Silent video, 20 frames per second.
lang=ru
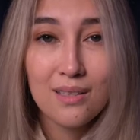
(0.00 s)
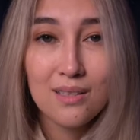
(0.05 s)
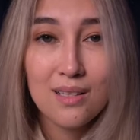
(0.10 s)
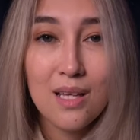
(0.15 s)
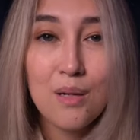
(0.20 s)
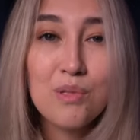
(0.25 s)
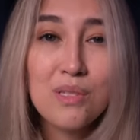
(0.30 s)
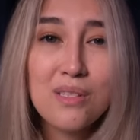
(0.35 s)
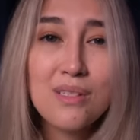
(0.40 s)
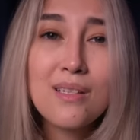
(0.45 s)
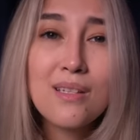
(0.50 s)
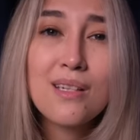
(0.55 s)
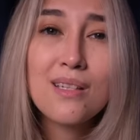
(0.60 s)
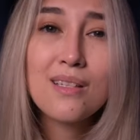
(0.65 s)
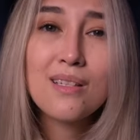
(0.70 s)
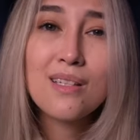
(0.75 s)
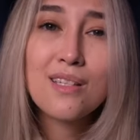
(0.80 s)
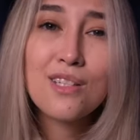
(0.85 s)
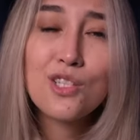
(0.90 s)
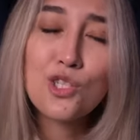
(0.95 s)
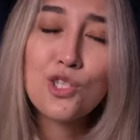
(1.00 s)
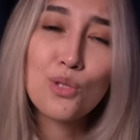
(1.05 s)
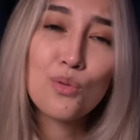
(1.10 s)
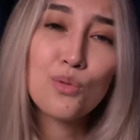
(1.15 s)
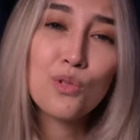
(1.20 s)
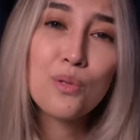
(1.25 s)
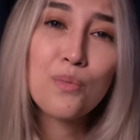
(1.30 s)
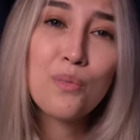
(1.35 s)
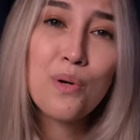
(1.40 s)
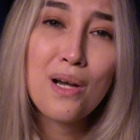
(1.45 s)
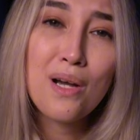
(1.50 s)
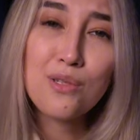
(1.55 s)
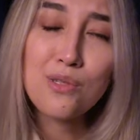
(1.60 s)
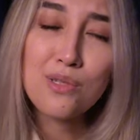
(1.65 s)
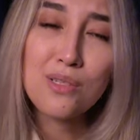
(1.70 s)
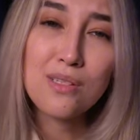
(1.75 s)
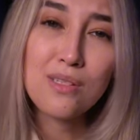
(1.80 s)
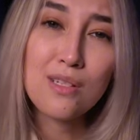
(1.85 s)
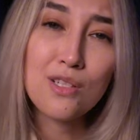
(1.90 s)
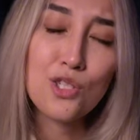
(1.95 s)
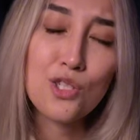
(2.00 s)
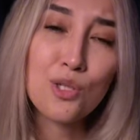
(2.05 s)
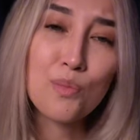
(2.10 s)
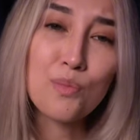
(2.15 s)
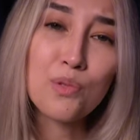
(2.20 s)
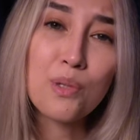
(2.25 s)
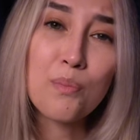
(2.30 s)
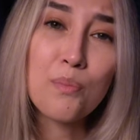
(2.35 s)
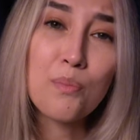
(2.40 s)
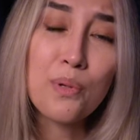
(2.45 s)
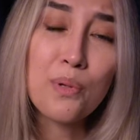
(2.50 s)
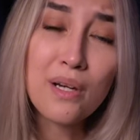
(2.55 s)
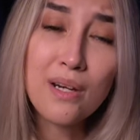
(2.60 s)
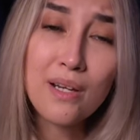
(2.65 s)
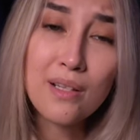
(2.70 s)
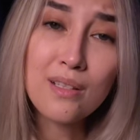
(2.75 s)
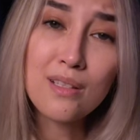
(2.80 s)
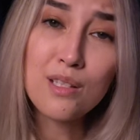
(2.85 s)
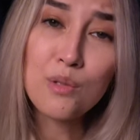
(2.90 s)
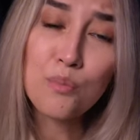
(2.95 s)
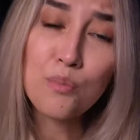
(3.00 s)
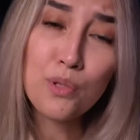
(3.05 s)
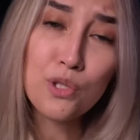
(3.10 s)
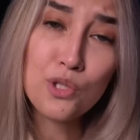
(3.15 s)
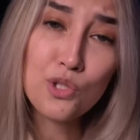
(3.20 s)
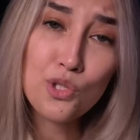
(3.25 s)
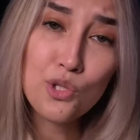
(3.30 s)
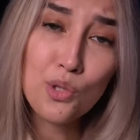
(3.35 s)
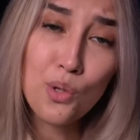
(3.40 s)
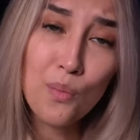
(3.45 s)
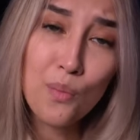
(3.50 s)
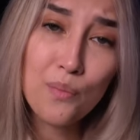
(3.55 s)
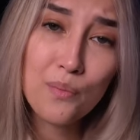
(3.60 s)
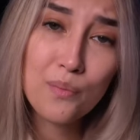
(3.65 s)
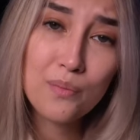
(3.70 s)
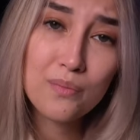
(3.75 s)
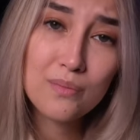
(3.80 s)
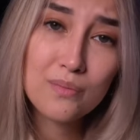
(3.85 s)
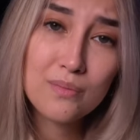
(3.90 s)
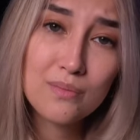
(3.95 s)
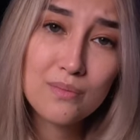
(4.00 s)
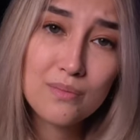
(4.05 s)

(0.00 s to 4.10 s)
Там злые хищно улыбаются за чем-то преданным плечом.